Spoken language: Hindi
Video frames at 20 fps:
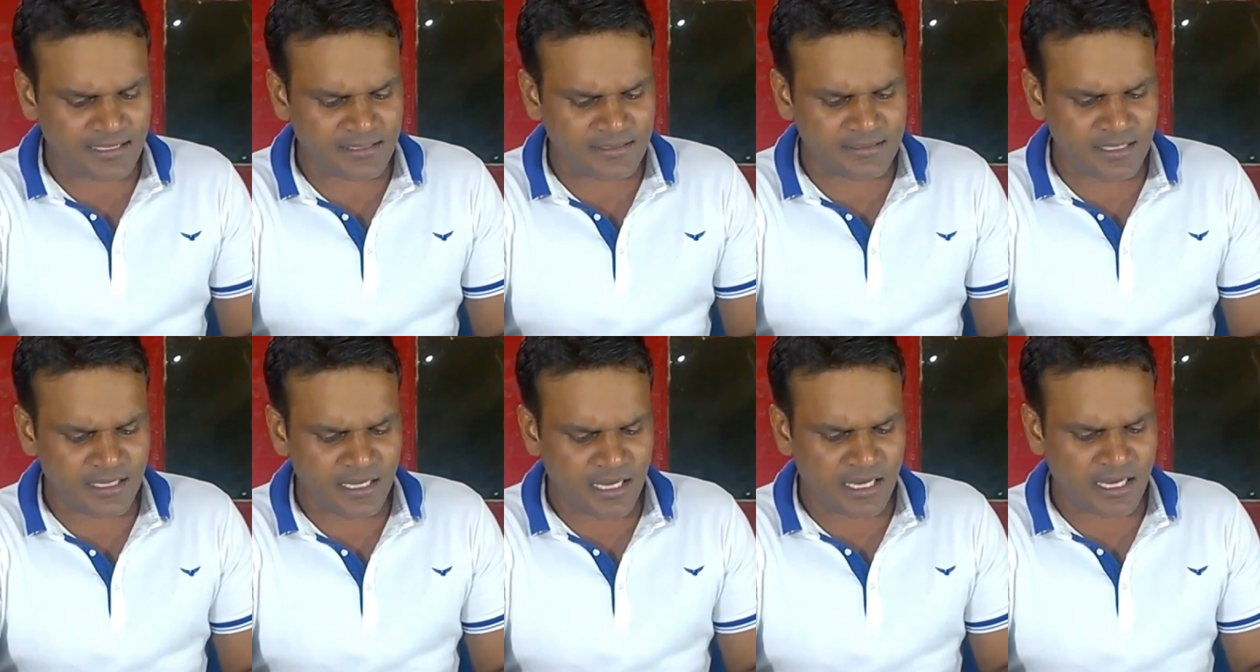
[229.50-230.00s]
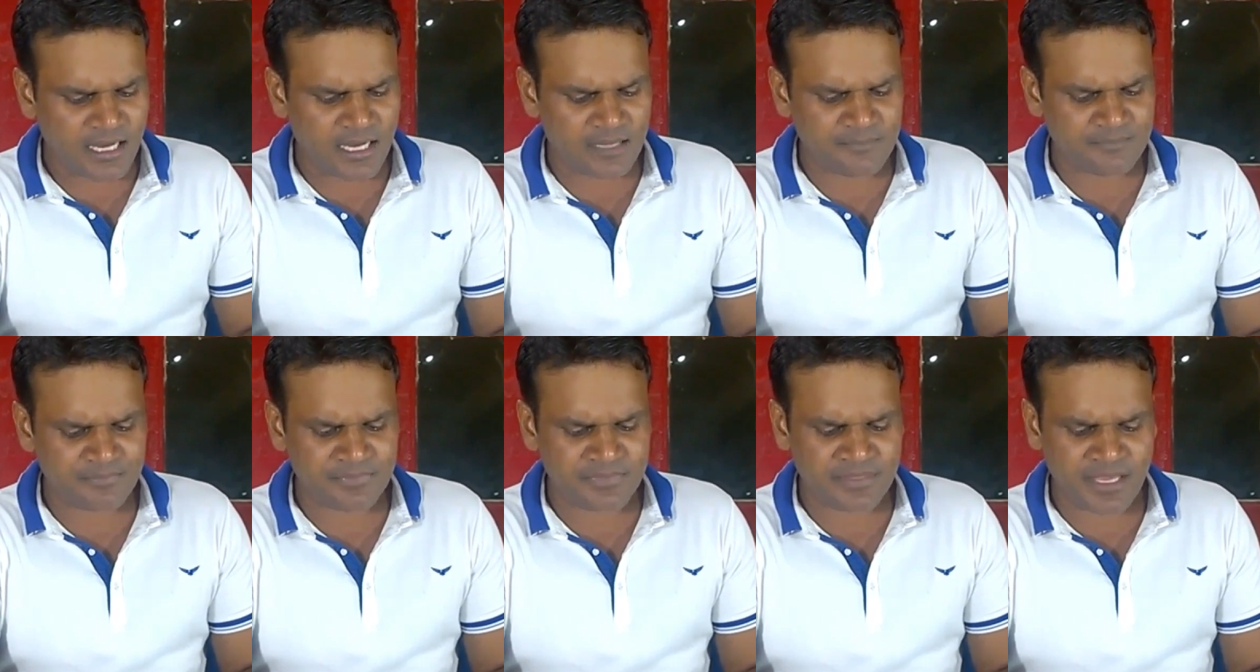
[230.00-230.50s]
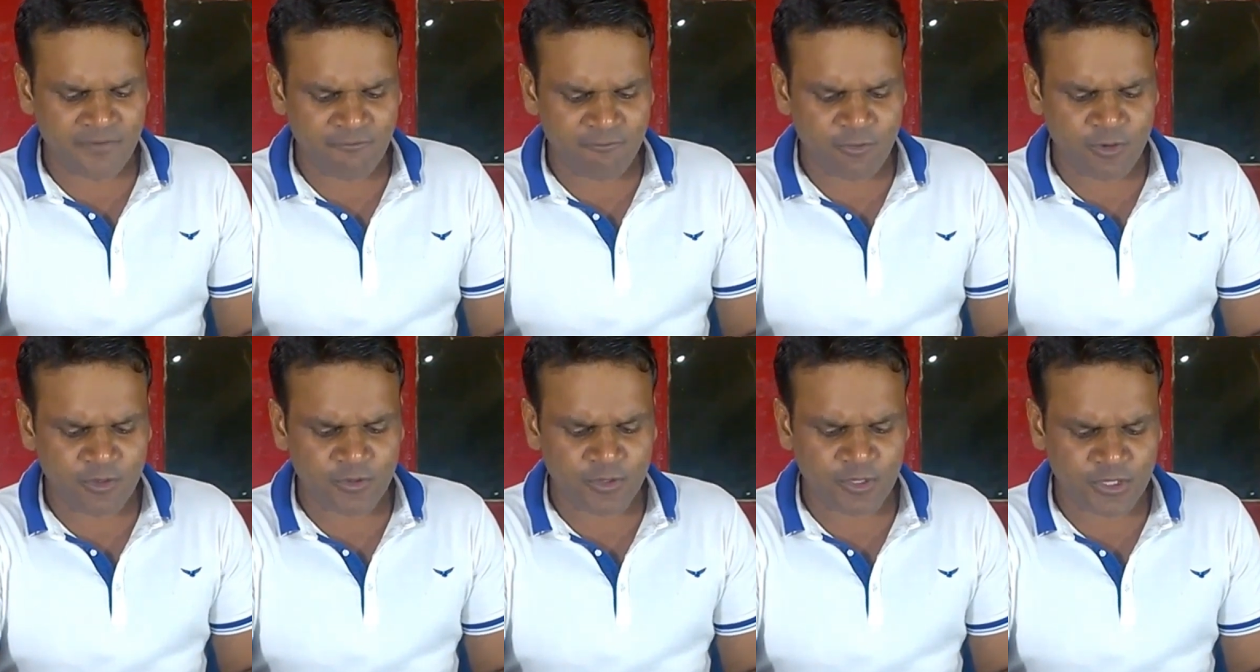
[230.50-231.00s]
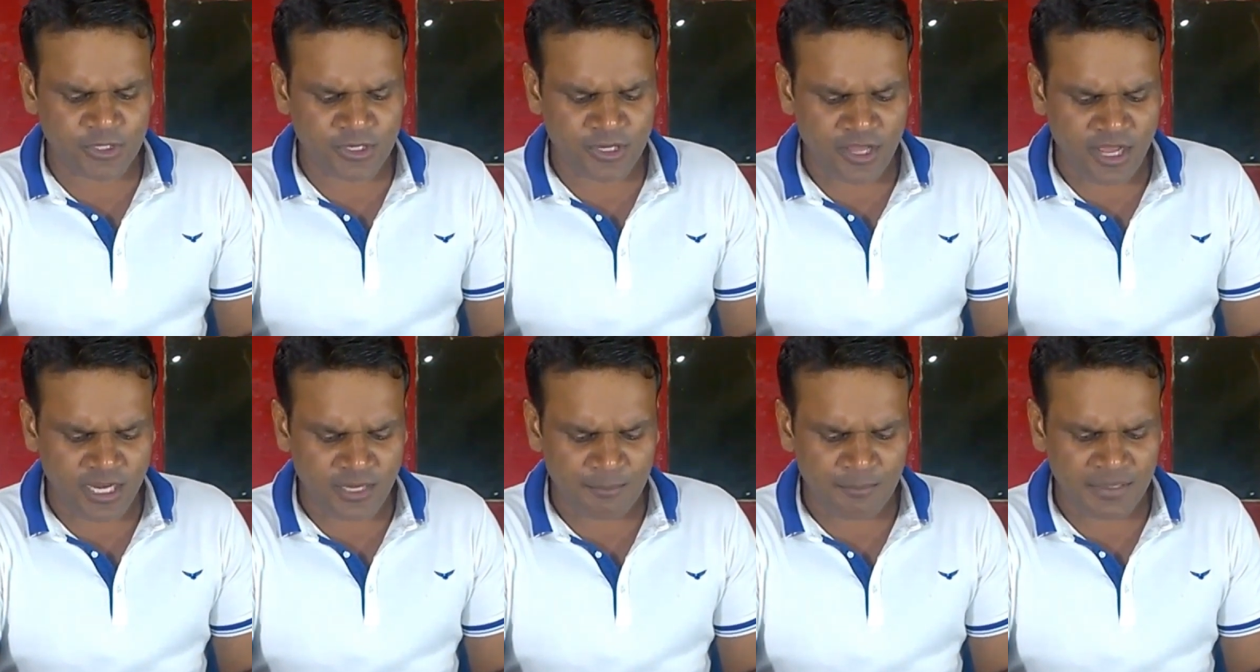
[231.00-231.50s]
एंड देयरफॉर कुड
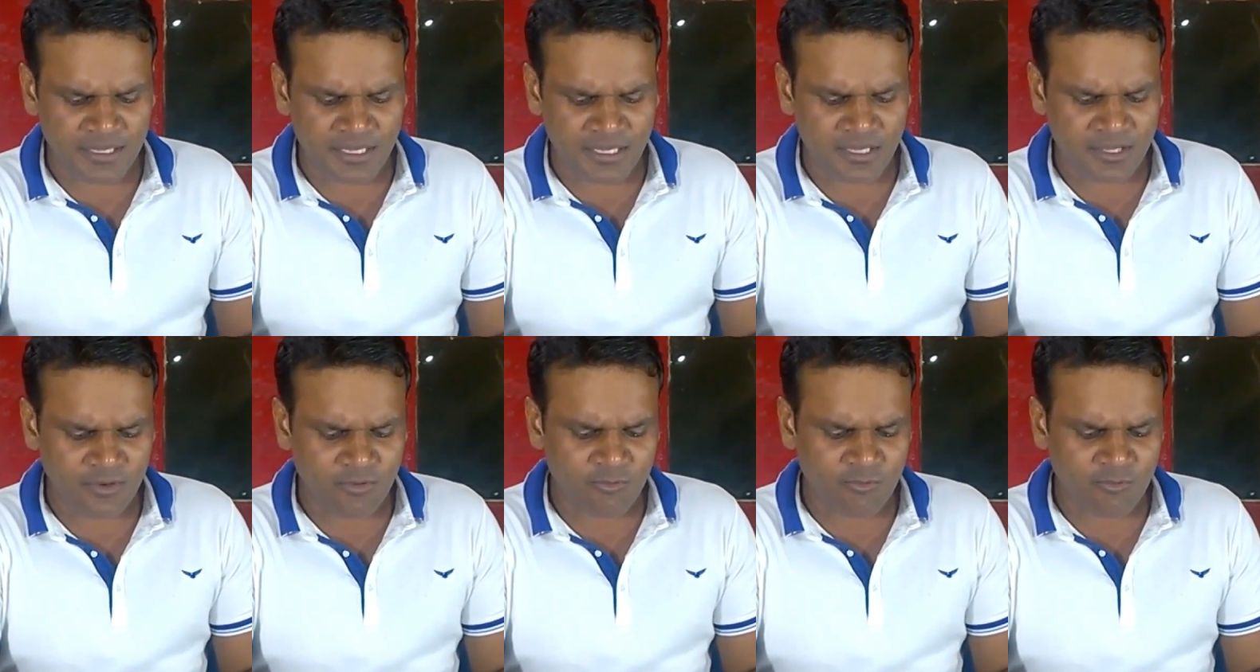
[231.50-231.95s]
नॉट बी